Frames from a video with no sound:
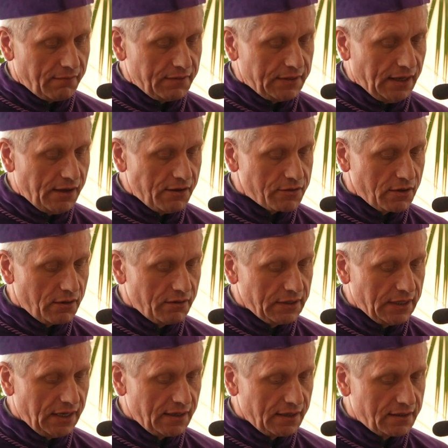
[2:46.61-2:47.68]
Wydaje się
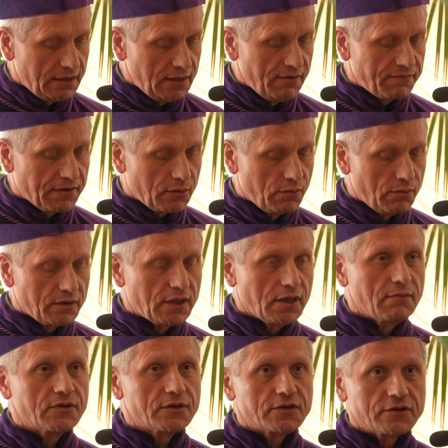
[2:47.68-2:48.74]
ona jedynym
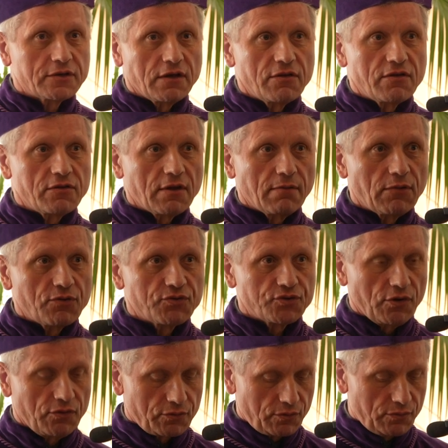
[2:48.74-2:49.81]
warunkiem szczęścia
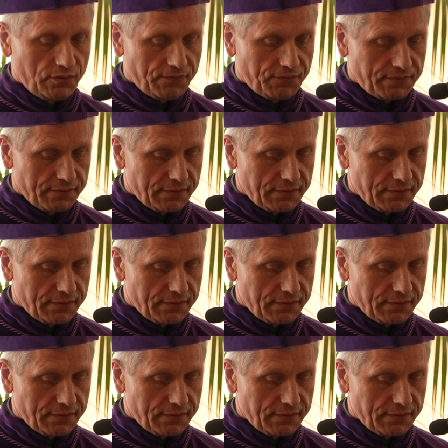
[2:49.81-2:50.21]
małżonków.